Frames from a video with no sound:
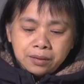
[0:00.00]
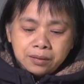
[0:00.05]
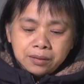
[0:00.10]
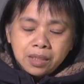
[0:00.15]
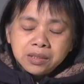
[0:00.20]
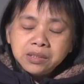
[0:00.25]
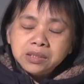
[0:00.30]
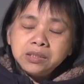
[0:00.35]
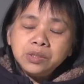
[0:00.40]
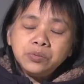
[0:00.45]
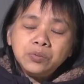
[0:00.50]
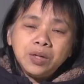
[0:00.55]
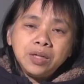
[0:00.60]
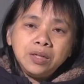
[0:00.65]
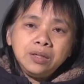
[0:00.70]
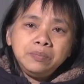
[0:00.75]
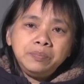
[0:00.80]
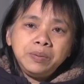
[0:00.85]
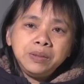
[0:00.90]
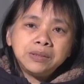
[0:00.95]
但是因
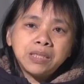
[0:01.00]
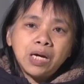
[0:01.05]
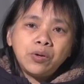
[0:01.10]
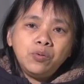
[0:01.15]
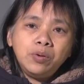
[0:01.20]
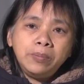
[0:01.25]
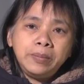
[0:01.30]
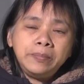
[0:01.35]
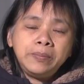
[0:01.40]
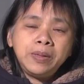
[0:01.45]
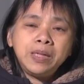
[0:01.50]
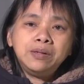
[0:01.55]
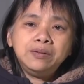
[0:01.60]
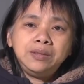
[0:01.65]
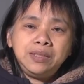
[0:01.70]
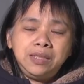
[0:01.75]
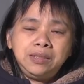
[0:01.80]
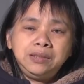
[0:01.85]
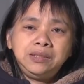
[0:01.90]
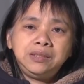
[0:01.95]
为平常我们没有
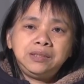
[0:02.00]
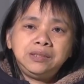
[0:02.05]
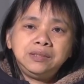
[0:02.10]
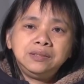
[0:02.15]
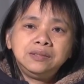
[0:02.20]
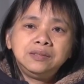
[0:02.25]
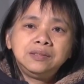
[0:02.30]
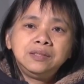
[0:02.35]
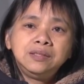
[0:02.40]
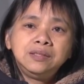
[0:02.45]
联系。